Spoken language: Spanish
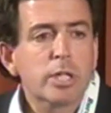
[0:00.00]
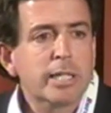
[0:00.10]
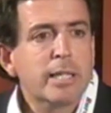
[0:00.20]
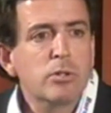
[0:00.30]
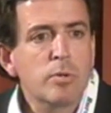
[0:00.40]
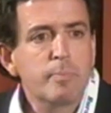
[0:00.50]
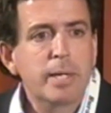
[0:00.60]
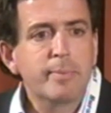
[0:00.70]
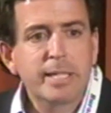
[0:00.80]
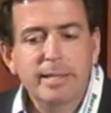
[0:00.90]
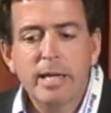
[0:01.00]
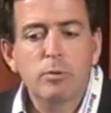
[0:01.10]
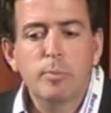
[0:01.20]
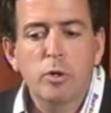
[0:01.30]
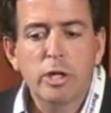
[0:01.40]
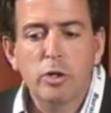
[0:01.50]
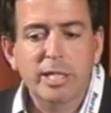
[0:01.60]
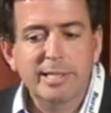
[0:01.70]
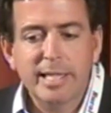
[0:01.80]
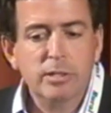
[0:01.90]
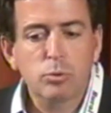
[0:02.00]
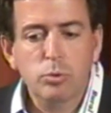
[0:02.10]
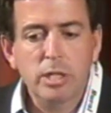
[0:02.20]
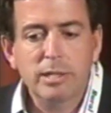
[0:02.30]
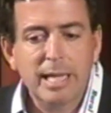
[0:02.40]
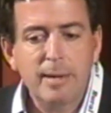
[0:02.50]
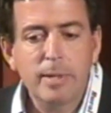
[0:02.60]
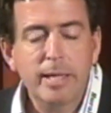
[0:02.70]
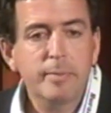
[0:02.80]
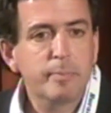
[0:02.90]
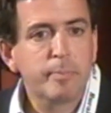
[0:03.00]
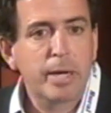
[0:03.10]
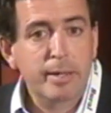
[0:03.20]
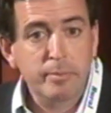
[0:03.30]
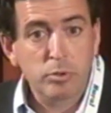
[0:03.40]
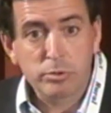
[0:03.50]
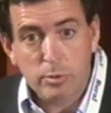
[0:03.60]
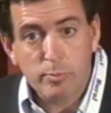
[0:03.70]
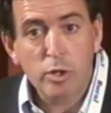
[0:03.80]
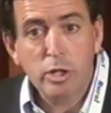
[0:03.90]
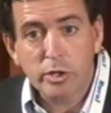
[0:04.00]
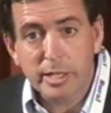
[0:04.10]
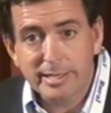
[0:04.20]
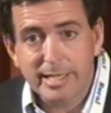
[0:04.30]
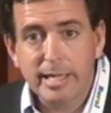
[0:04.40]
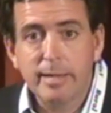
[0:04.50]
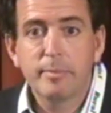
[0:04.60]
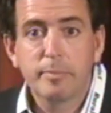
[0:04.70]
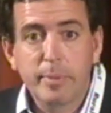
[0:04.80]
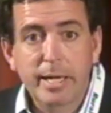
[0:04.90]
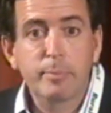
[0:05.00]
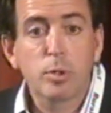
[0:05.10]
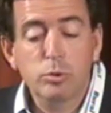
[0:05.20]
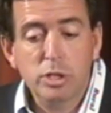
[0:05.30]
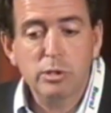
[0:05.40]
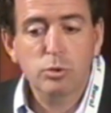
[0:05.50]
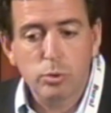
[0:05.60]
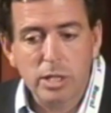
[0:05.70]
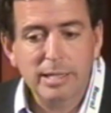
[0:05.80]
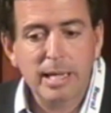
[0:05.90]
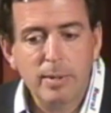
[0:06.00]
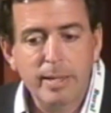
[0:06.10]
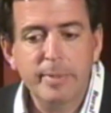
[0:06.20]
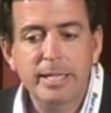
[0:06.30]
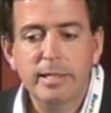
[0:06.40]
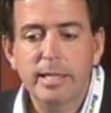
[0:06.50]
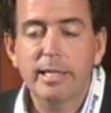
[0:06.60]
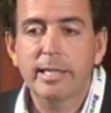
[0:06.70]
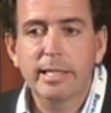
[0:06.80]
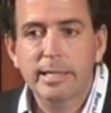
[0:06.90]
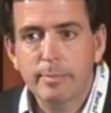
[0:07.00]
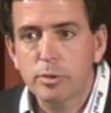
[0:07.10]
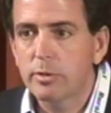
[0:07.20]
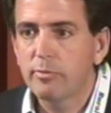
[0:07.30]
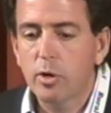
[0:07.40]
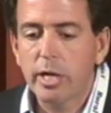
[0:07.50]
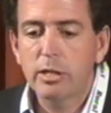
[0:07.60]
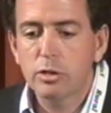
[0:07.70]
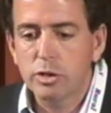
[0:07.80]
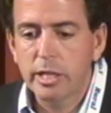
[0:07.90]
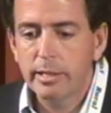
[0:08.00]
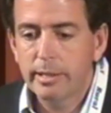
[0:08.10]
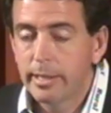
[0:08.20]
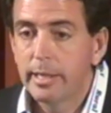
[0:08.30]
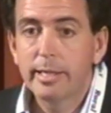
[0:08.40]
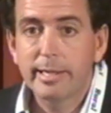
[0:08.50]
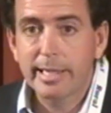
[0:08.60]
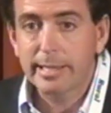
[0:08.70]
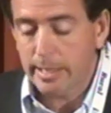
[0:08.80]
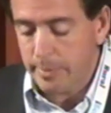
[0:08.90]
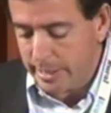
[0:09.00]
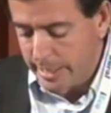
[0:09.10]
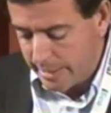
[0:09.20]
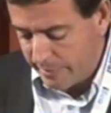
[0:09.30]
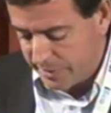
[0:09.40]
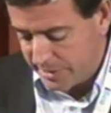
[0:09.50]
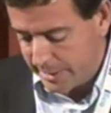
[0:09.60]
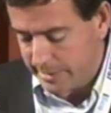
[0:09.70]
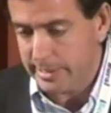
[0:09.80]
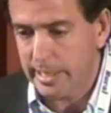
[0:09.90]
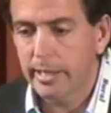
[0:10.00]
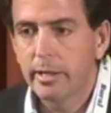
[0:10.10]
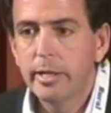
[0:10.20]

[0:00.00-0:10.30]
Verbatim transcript: tratando de implementar un modelo que sea sustentable, o sea, un modelo que sea para producir sustentablemente y que estemos enfocados en rentabilidad y eficiencia.